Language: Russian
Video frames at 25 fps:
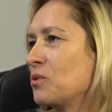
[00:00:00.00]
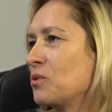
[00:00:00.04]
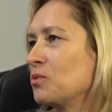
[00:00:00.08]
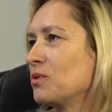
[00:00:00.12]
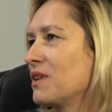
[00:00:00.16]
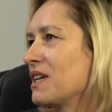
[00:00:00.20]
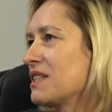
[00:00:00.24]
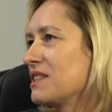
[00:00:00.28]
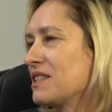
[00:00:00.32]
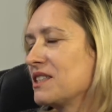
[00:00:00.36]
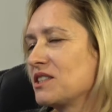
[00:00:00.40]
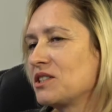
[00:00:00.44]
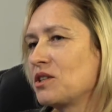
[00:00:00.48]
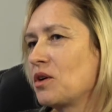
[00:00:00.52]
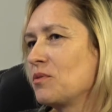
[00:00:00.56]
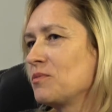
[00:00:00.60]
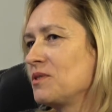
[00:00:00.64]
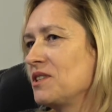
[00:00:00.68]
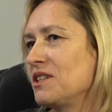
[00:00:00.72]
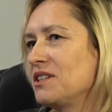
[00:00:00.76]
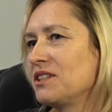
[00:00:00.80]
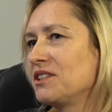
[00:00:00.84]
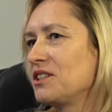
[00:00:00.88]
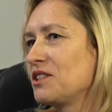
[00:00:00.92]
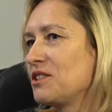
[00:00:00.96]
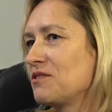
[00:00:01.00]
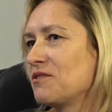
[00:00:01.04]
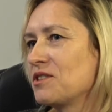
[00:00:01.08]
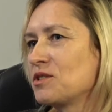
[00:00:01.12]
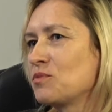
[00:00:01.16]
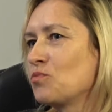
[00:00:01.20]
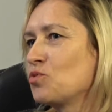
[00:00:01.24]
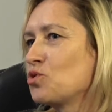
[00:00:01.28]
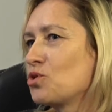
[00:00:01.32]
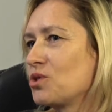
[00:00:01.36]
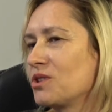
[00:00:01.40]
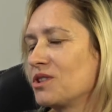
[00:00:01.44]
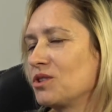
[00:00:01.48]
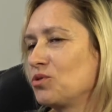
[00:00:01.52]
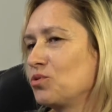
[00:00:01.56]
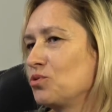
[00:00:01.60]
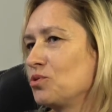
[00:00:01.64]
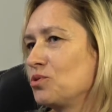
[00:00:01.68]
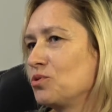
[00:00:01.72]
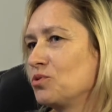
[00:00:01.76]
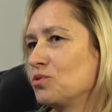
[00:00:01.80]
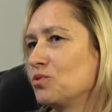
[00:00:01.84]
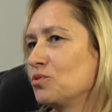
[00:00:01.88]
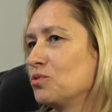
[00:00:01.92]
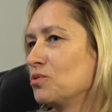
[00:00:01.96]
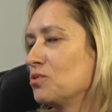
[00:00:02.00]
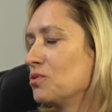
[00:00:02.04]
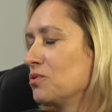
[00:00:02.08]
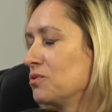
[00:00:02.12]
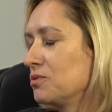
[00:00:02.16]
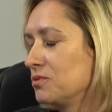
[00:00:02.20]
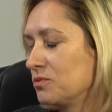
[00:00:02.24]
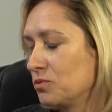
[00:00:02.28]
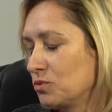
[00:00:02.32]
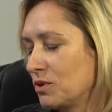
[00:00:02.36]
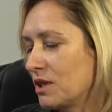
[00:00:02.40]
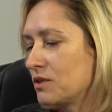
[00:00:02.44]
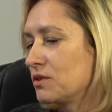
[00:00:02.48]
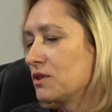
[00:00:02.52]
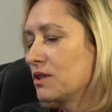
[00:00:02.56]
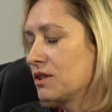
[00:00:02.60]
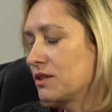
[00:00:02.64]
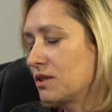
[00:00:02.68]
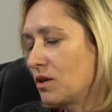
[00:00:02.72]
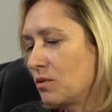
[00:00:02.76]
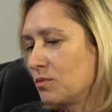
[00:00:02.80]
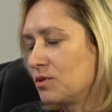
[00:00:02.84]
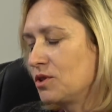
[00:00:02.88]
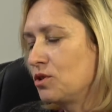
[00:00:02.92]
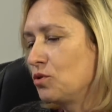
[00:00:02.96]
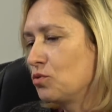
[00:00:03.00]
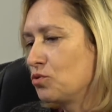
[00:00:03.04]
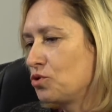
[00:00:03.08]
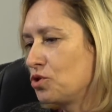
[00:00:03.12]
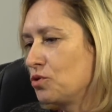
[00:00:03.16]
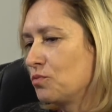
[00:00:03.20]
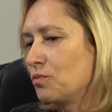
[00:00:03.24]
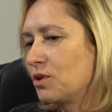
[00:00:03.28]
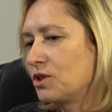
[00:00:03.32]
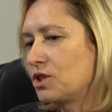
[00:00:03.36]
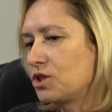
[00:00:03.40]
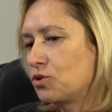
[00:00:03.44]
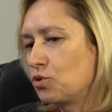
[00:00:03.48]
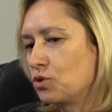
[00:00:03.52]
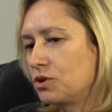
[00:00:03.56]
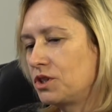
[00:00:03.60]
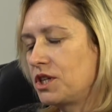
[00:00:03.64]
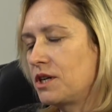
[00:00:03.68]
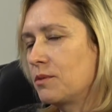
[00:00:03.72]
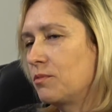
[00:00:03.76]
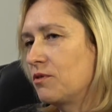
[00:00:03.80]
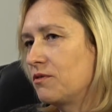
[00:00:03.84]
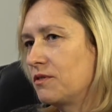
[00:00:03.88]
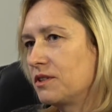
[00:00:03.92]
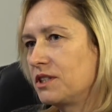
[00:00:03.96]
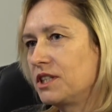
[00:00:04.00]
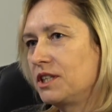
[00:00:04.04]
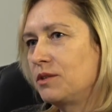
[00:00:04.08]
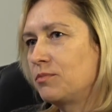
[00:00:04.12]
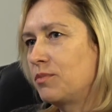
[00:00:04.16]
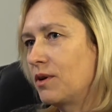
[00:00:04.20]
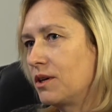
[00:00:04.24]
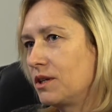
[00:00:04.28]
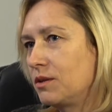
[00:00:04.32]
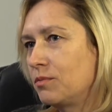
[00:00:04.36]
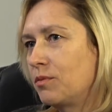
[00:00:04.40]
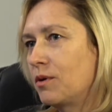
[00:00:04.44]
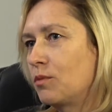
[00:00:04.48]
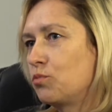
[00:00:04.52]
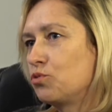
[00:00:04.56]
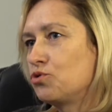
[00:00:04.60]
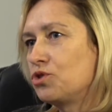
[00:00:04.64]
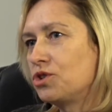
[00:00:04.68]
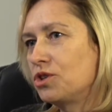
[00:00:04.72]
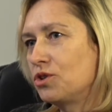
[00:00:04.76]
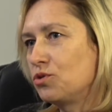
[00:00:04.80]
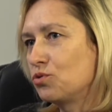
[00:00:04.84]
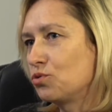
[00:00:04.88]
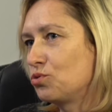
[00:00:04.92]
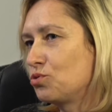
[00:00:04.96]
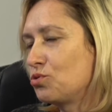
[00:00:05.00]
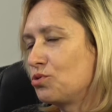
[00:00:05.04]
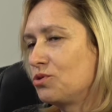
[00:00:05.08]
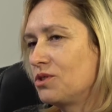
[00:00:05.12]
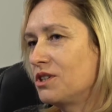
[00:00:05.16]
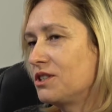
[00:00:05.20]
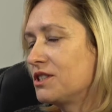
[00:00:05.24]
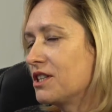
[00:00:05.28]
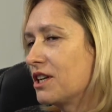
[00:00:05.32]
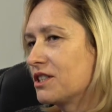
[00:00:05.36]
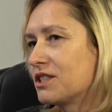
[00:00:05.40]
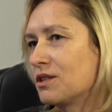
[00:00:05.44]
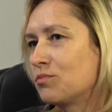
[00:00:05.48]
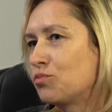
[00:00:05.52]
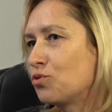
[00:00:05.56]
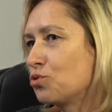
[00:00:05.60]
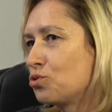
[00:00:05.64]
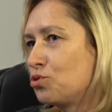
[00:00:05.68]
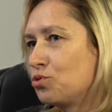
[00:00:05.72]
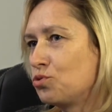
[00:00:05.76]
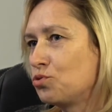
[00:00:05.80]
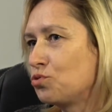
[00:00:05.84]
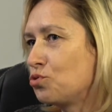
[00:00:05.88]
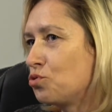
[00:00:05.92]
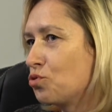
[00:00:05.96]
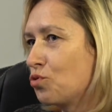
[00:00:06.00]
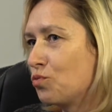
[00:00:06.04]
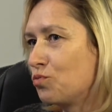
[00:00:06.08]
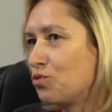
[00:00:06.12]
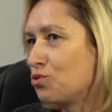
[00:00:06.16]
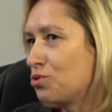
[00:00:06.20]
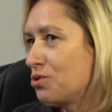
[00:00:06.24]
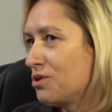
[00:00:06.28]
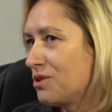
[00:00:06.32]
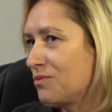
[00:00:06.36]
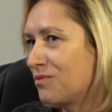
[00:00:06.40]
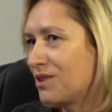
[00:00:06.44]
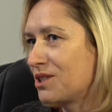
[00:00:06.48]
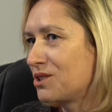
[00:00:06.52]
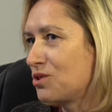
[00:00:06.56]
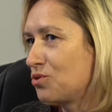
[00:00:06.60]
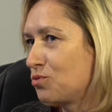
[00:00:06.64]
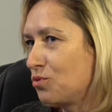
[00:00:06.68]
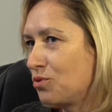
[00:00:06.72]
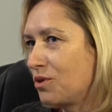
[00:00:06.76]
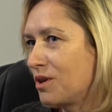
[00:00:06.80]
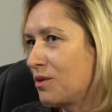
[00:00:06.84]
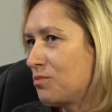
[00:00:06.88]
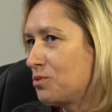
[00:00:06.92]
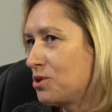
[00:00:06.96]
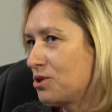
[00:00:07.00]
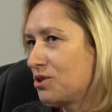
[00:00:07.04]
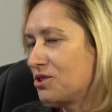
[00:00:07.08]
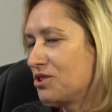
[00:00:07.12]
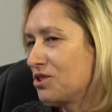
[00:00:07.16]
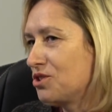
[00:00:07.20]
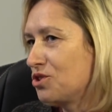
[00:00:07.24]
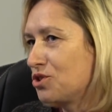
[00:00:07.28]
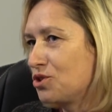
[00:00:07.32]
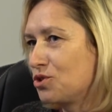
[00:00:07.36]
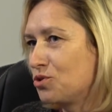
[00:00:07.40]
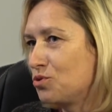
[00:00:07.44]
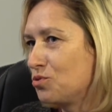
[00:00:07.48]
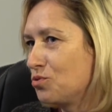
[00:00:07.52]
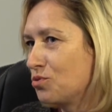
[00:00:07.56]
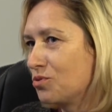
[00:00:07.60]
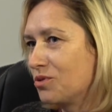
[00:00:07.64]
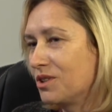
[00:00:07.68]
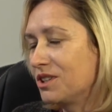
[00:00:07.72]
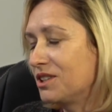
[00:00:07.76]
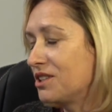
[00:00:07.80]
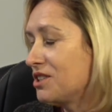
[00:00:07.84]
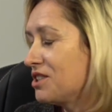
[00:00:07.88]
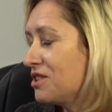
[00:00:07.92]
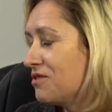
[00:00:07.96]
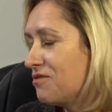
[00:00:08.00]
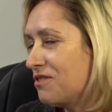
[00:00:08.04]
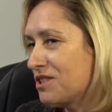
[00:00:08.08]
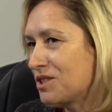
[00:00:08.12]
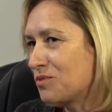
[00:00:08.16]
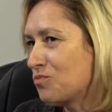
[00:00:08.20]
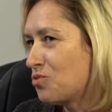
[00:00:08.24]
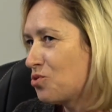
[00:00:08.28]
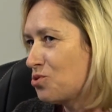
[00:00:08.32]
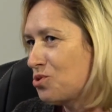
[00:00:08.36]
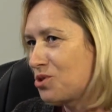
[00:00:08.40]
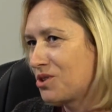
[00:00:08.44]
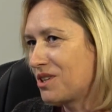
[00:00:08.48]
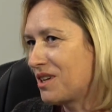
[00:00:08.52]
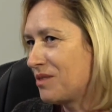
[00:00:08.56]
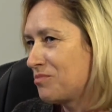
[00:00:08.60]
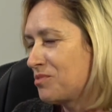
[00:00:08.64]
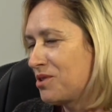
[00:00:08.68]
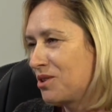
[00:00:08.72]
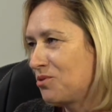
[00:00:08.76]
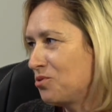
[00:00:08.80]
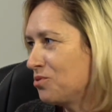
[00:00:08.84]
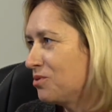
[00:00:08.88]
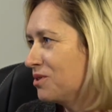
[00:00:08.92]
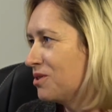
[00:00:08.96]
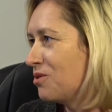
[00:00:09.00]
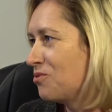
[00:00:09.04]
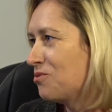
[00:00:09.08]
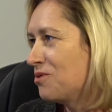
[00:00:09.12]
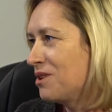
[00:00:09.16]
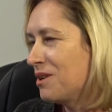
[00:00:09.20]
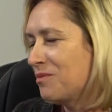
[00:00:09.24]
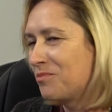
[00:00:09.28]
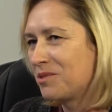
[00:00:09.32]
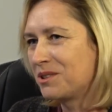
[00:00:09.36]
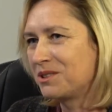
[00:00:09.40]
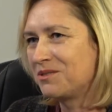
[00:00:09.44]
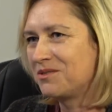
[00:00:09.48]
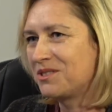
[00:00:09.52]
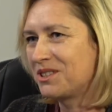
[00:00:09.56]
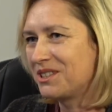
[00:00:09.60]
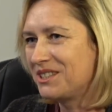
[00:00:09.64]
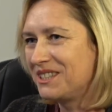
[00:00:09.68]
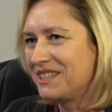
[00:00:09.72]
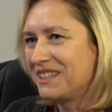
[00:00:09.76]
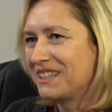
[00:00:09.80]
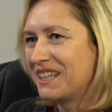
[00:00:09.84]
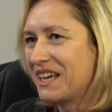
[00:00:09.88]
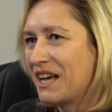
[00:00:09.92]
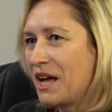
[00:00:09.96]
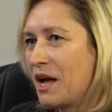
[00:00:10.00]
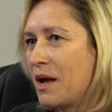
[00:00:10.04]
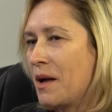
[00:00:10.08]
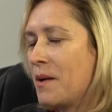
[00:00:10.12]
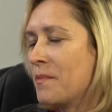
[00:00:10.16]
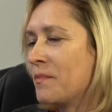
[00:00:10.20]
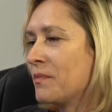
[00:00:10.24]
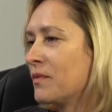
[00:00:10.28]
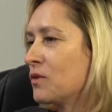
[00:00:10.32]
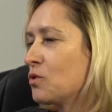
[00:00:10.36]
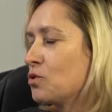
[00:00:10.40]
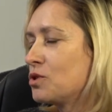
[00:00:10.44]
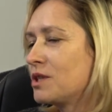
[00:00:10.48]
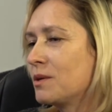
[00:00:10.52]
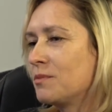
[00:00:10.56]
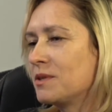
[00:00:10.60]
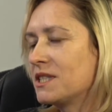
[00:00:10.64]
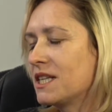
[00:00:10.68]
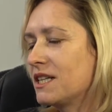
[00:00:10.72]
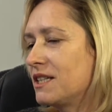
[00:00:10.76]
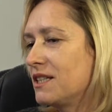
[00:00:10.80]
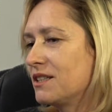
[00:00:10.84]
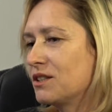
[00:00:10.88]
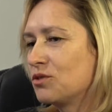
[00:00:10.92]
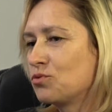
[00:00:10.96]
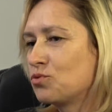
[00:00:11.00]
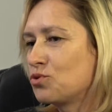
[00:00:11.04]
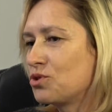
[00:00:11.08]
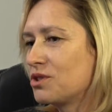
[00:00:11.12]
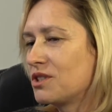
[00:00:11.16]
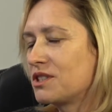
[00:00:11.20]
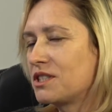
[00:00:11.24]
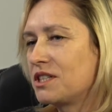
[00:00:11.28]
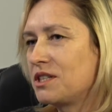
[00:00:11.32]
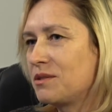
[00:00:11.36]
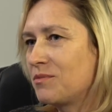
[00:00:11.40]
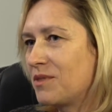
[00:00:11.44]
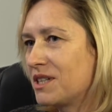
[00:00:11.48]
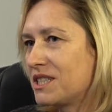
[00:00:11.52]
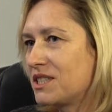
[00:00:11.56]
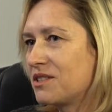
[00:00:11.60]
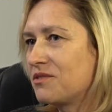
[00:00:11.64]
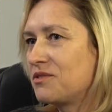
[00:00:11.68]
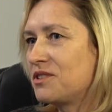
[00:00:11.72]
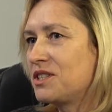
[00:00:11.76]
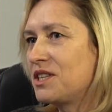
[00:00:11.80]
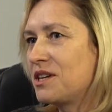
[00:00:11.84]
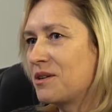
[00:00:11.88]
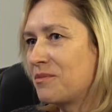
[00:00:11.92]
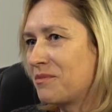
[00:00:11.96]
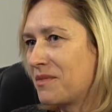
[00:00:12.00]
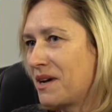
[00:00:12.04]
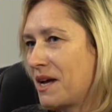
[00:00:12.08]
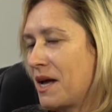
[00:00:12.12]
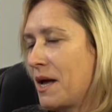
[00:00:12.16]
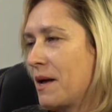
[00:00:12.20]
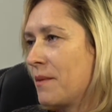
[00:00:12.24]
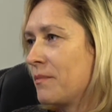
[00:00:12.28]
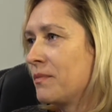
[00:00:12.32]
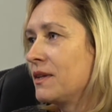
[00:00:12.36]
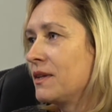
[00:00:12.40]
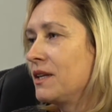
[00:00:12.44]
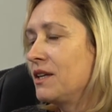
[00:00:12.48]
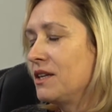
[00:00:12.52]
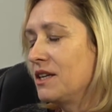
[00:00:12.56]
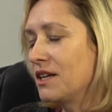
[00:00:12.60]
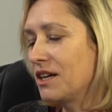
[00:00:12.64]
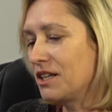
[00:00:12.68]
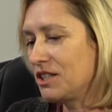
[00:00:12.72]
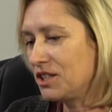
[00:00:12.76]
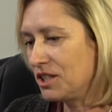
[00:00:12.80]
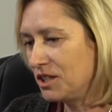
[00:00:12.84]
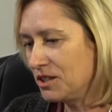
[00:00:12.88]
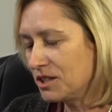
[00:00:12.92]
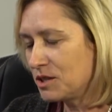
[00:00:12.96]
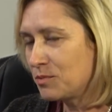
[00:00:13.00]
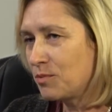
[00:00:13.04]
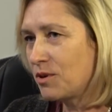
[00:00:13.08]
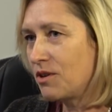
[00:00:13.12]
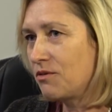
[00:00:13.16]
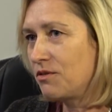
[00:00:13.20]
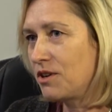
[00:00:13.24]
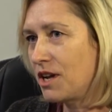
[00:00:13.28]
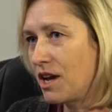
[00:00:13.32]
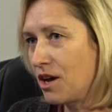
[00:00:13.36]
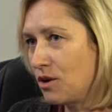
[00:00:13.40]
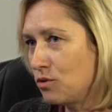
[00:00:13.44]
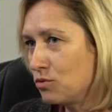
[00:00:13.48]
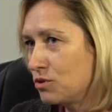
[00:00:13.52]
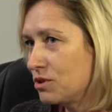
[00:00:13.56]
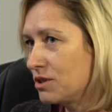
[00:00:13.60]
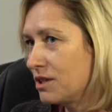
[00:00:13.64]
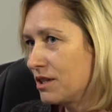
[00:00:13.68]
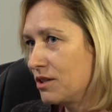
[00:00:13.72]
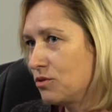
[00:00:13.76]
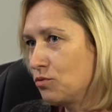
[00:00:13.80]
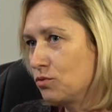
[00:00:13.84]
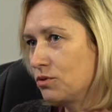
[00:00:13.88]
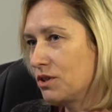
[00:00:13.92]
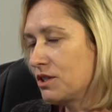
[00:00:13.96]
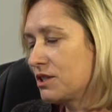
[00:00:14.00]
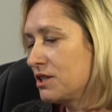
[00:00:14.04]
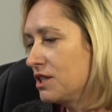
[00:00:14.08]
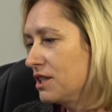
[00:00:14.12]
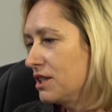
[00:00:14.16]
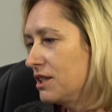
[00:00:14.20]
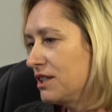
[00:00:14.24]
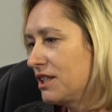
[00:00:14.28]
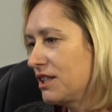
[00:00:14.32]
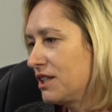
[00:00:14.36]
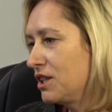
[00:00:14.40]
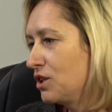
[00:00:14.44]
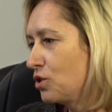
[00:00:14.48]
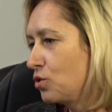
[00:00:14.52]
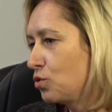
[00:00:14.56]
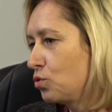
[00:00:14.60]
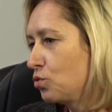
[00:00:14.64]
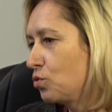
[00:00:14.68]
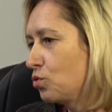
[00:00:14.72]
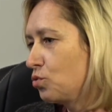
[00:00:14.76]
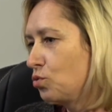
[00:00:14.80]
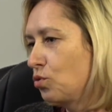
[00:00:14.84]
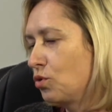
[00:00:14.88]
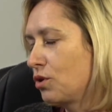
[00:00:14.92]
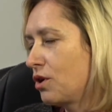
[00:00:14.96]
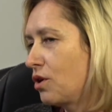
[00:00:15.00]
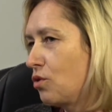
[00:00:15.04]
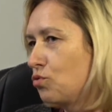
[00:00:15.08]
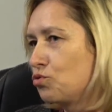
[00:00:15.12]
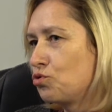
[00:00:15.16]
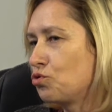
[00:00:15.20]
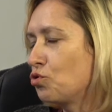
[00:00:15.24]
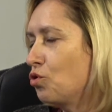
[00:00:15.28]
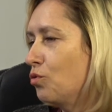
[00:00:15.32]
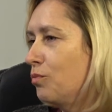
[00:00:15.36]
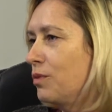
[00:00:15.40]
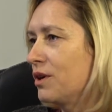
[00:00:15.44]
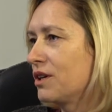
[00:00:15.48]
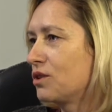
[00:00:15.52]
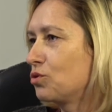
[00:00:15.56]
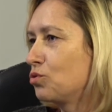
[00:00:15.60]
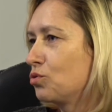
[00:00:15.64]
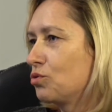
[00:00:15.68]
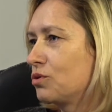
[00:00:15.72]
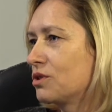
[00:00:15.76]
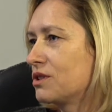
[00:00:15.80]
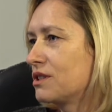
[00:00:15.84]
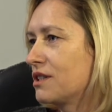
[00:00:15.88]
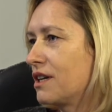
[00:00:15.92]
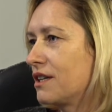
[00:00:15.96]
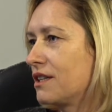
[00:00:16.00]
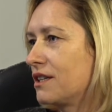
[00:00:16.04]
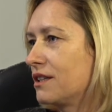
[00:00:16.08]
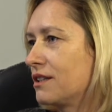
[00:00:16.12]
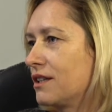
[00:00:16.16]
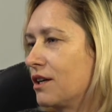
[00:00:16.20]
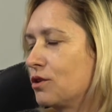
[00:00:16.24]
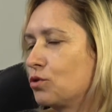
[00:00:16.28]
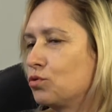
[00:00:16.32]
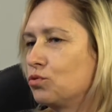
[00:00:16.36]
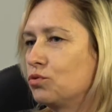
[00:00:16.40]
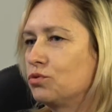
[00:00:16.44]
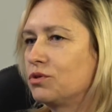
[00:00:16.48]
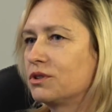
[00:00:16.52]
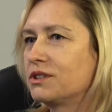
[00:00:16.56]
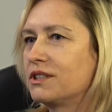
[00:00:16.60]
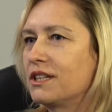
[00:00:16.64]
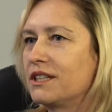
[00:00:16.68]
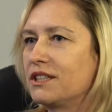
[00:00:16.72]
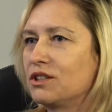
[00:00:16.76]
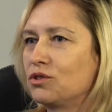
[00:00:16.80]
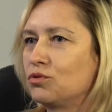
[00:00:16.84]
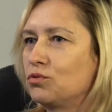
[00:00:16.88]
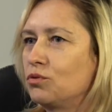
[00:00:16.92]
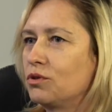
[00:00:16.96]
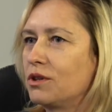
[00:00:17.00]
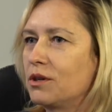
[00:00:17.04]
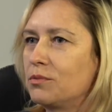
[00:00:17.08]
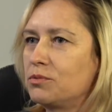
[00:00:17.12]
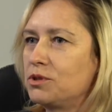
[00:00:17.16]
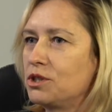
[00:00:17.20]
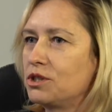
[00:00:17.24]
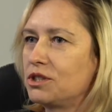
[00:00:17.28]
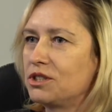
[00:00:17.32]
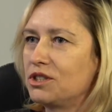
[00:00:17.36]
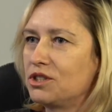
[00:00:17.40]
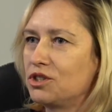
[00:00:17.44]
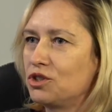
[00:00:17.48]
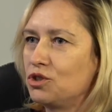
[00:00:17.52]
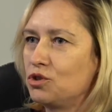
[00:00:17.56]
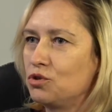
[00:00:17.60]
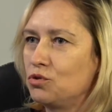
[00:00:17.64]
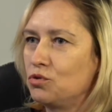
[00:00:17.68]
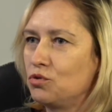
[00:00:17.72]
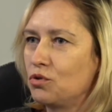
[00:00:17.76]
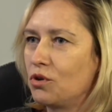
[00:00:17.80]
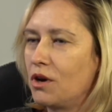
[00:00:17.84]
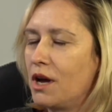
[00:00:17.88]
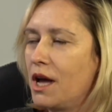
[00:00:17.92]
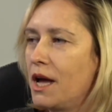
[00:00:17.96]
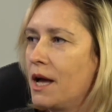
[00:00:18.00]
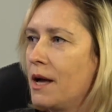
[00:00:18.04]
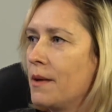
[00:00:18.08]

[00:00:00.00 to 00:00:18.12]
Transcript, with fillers: У нас на самом деле это невозможно. То есть, ну, у нас на самом деле очень большое требование и по, и по обучению. То есть нельзя забросить учебу и заниматься только общественной жизнью. Это невозможно. Абсолютно Оля подтвердит. То есть обязательно нужно заниматься всем. И они справляются, и у нас нет таких, кто только учебой кто-то занят, а кто-то занят только общественной жизнью.